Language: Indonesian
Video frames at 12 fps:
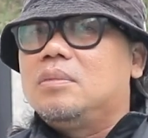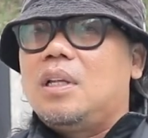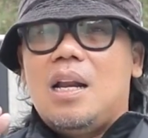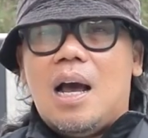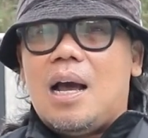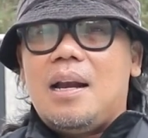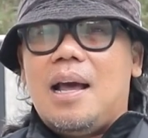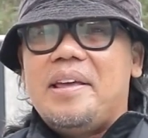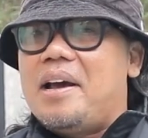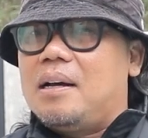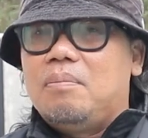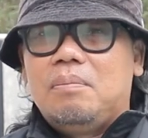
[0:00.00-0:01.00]
Tidak ada
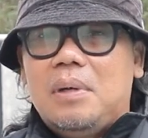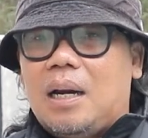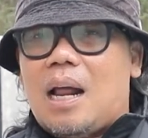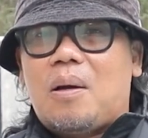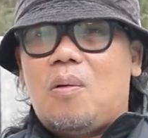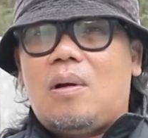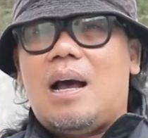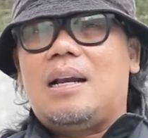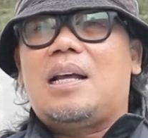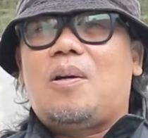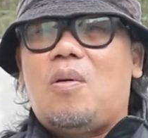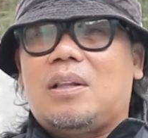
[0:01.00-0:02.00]
yang
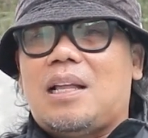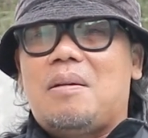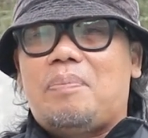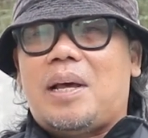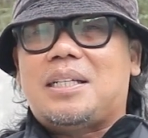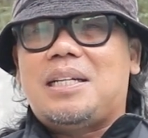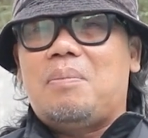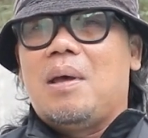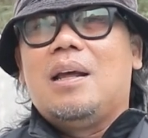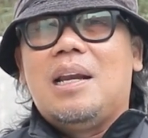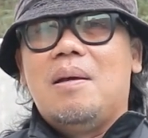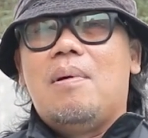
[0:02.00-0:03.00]
meragukan kekuatan Persib
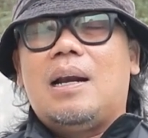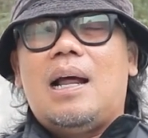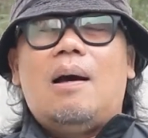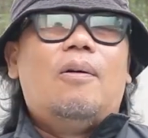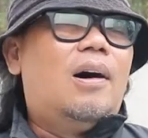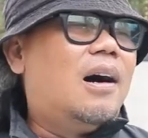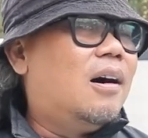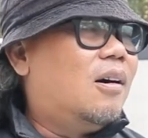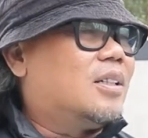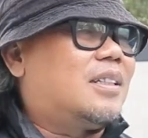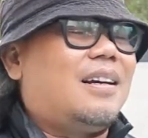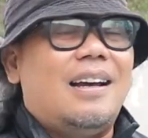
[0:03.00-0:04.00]
di mana
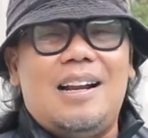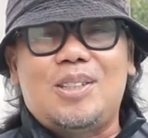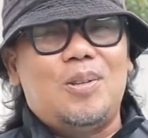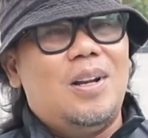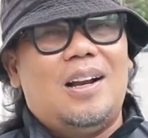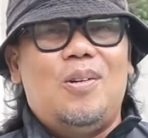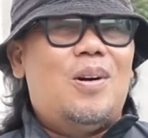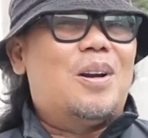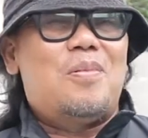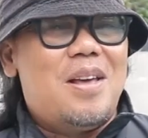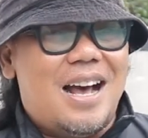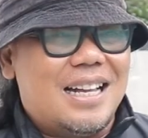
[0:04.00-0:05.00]
wow sekarang sudah
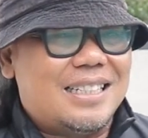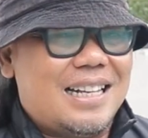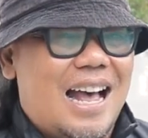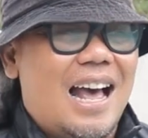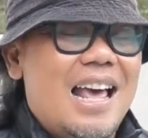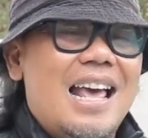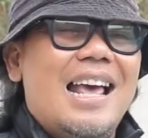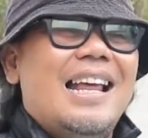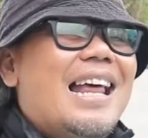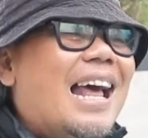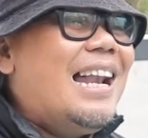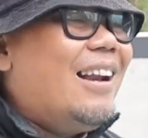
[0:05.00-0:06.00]
luar biasa.
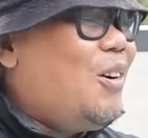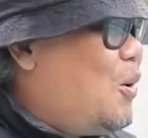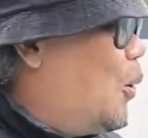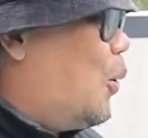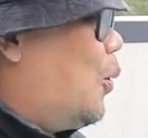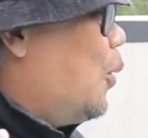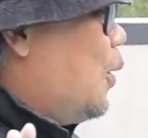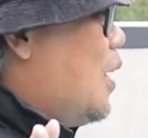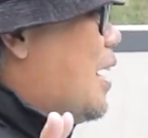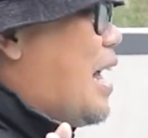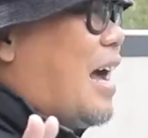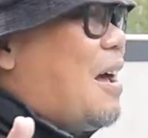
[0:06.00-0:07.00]
Dan aduh,
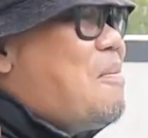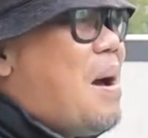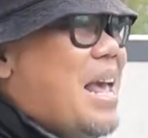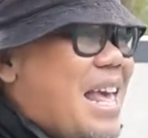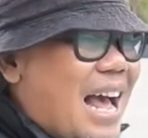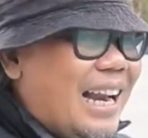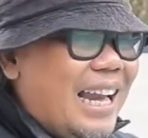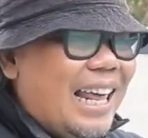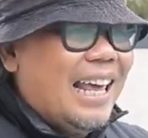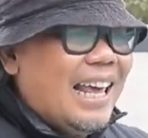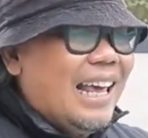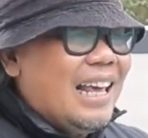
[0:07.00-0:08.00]
nggak kebayang
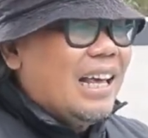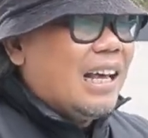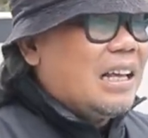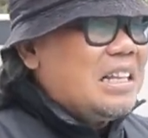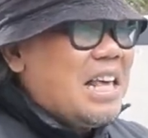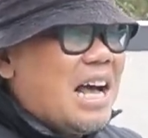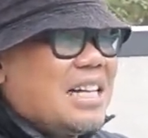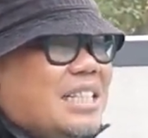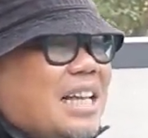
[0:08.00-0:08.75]
nih yang